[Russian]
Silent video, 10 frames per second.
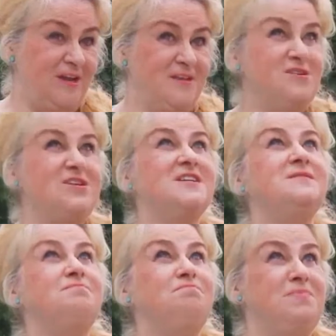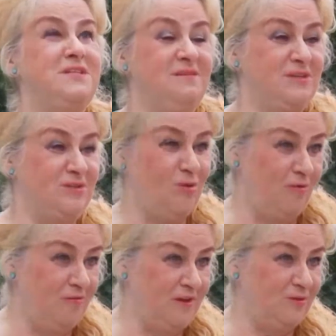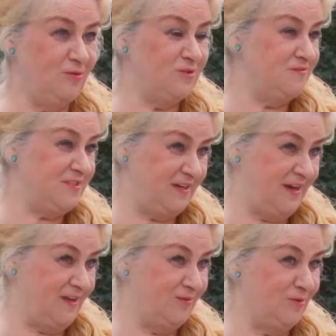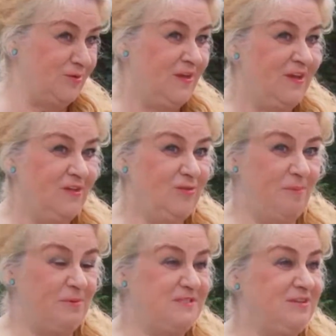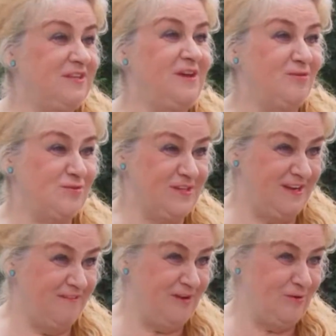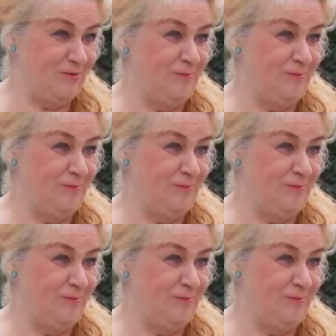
Они сейчас пятиметровые, тоже всех радуют. Ну а про цветы я уже не говорю.